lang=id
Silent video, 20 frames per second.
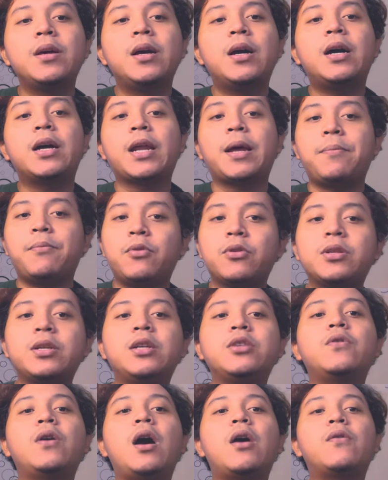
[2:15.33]

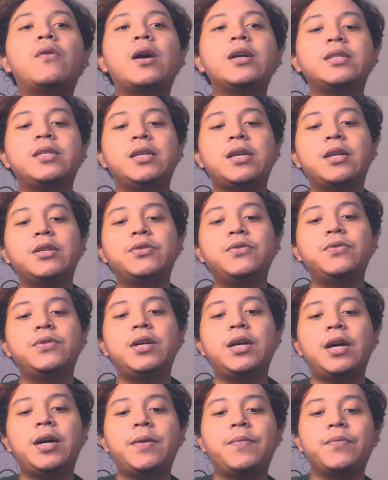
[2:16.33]
Remote-nya juga aku kasihkan
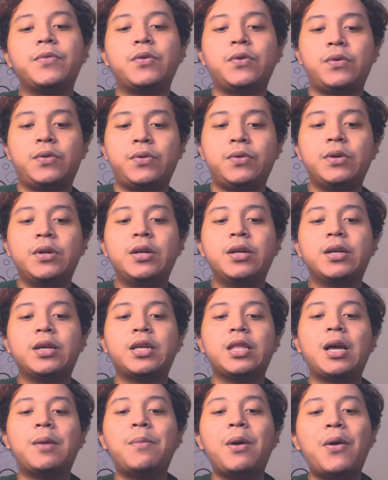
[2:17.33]
juga tuh.
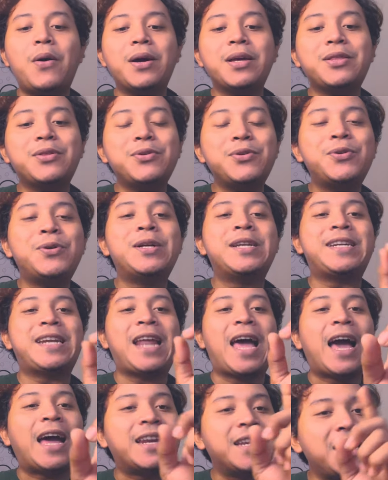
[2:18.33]
Kita bawa itu.
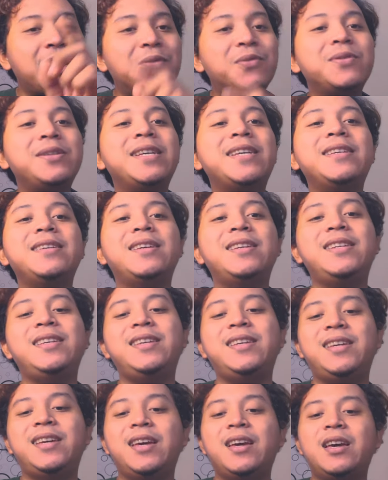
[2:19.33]
Nah, ini yang uniknya nih.